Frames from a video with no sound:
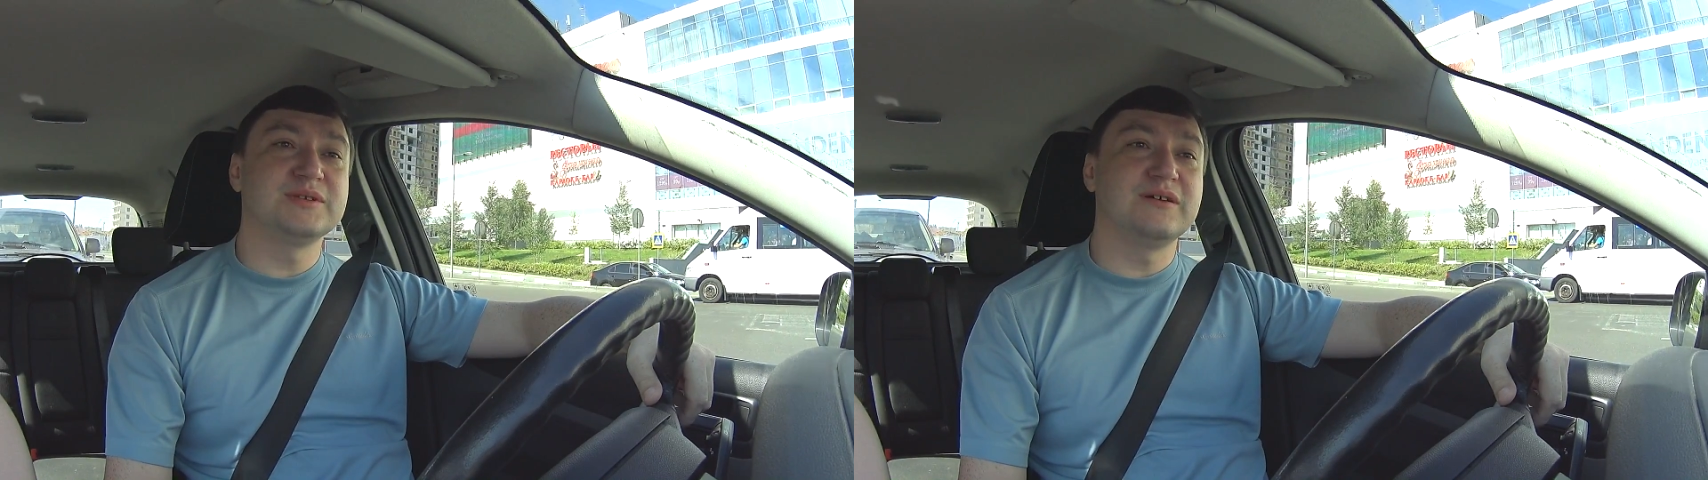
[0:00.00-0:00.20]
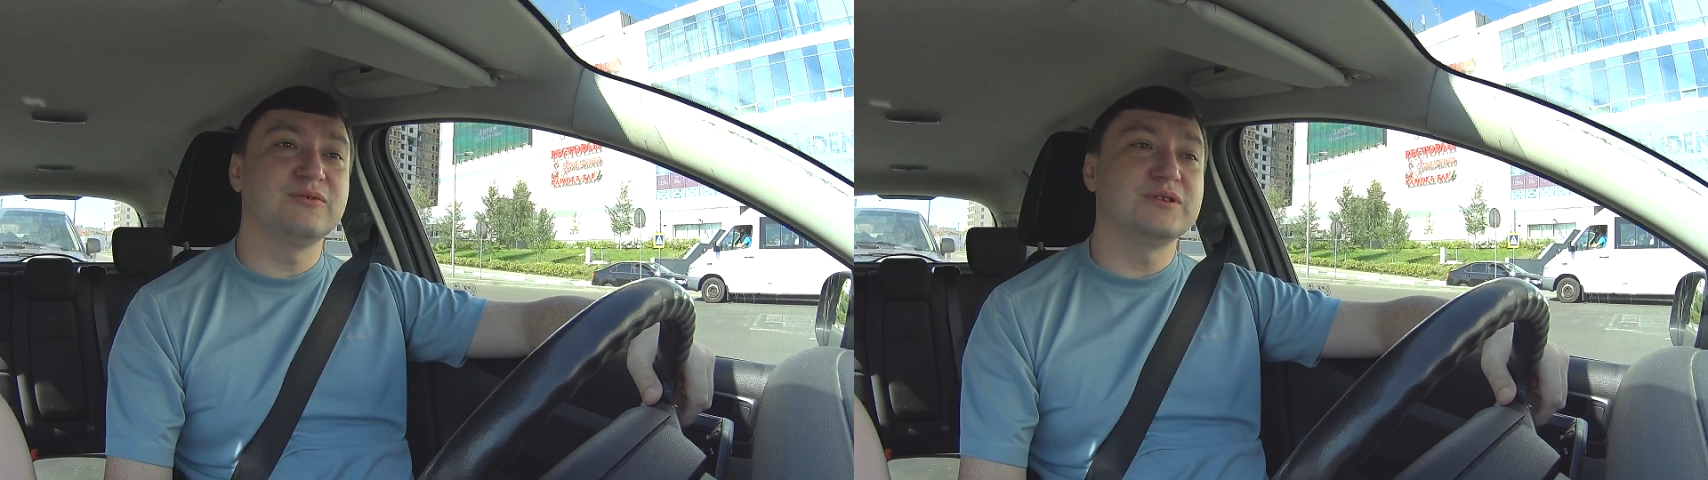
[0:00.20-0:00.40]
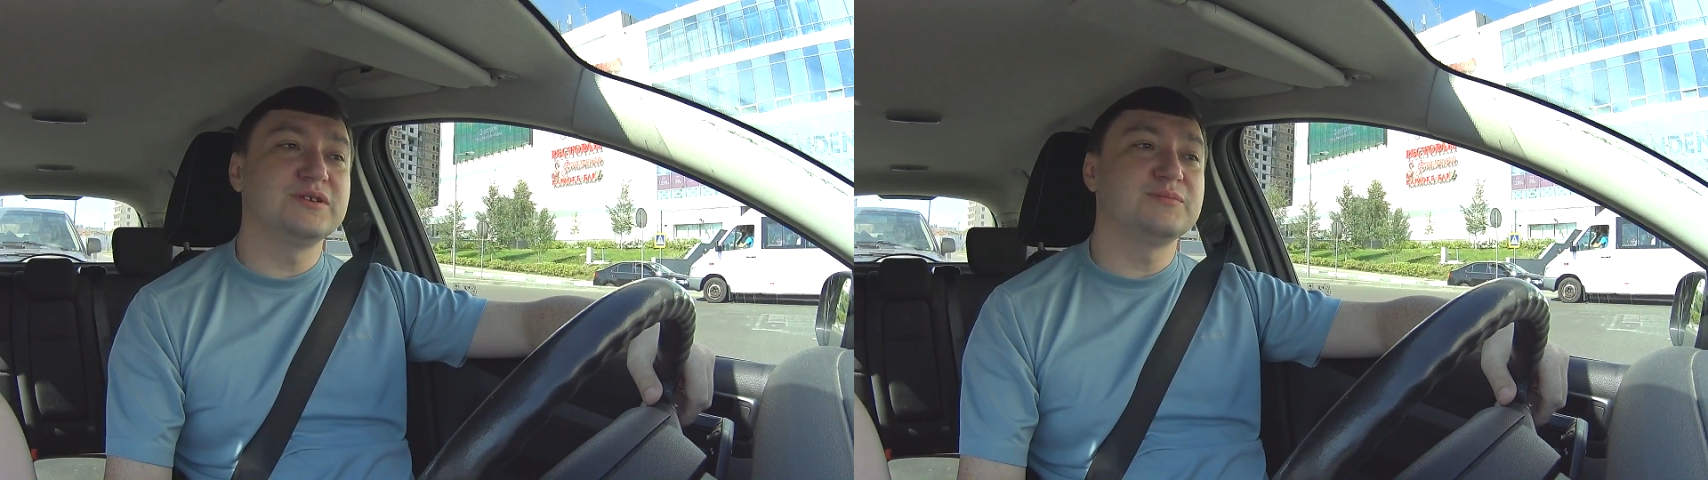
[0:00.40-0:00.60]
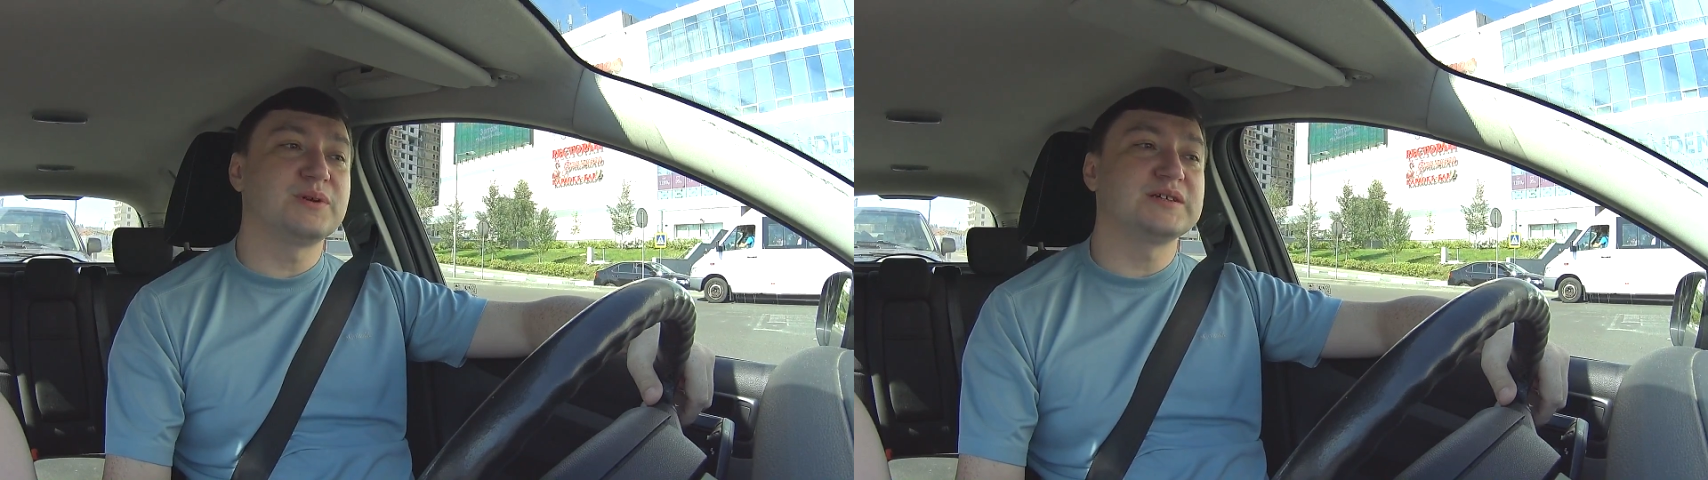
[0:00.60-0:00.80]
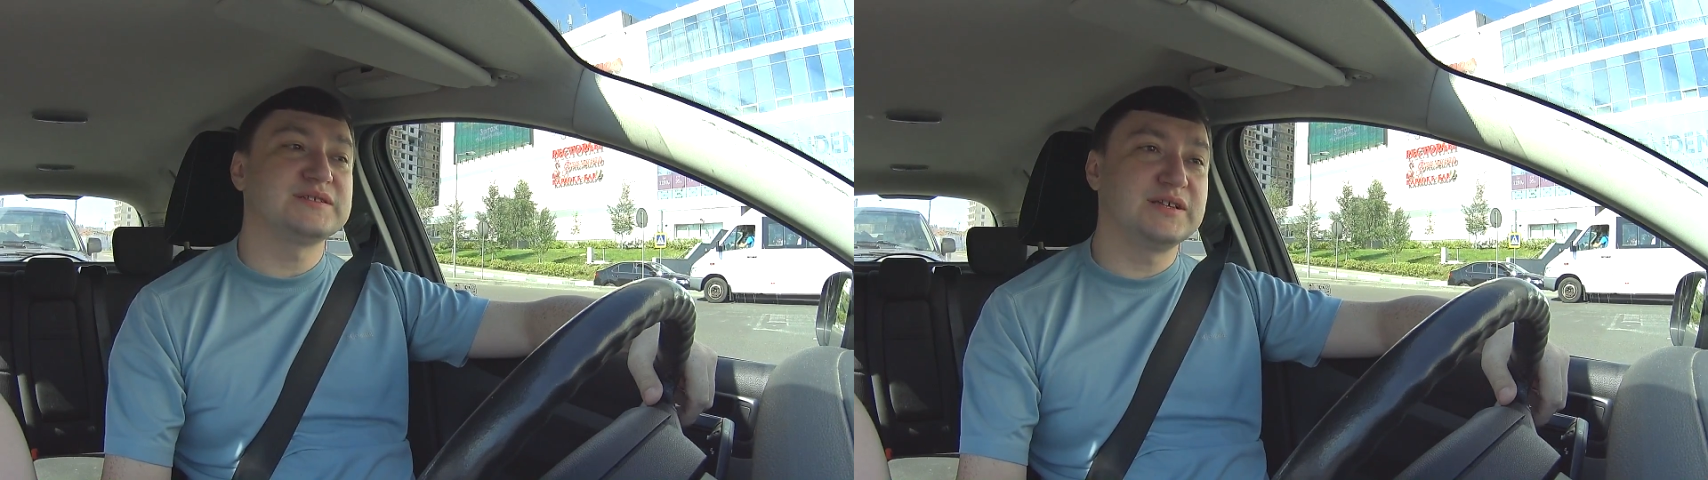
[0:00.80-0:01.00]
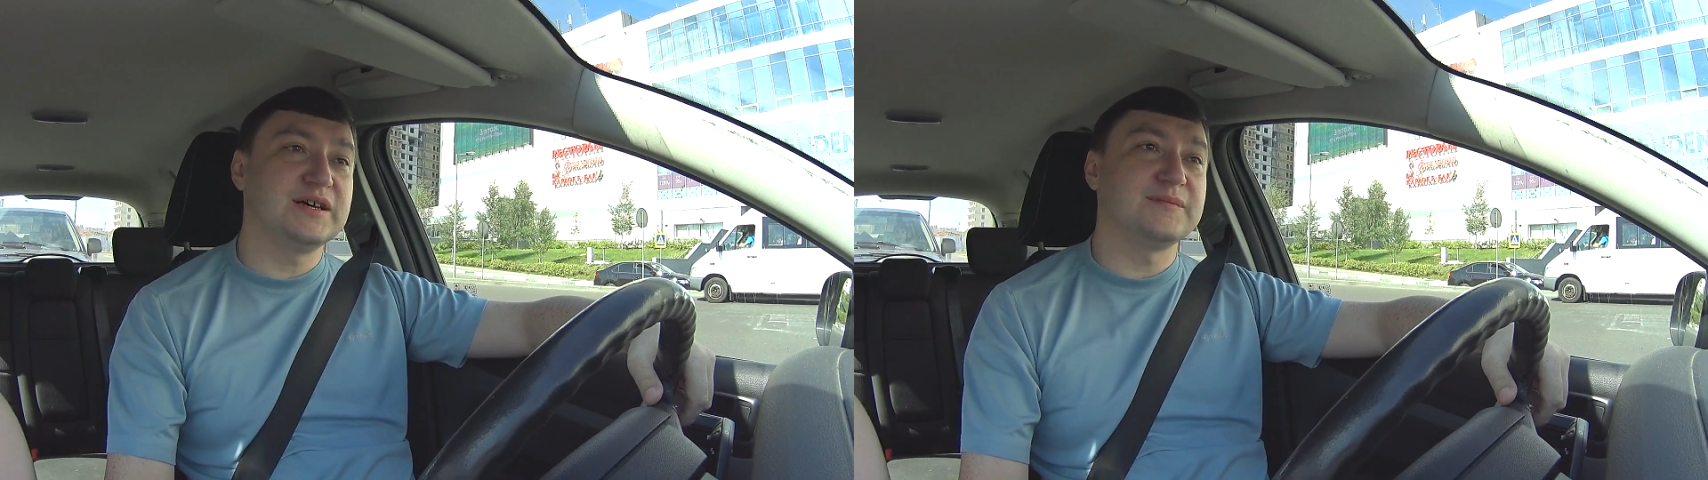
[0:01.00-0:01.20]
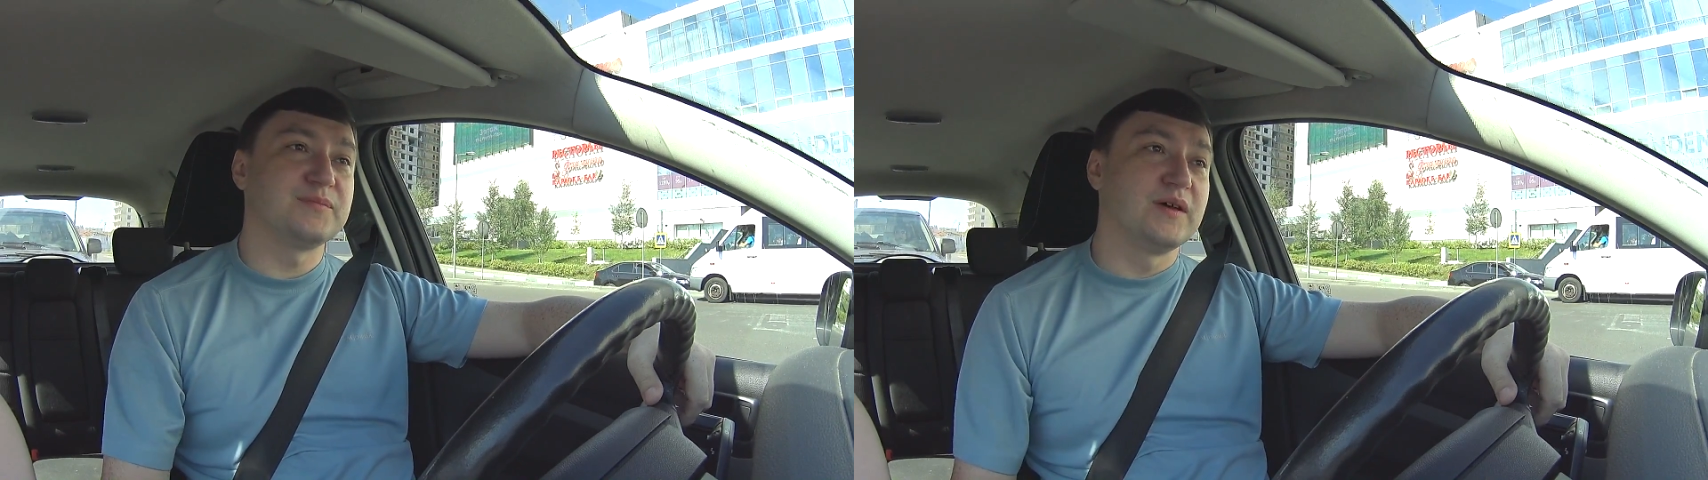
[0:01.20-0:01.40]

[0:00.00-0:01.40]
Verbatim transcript: довольно непростая.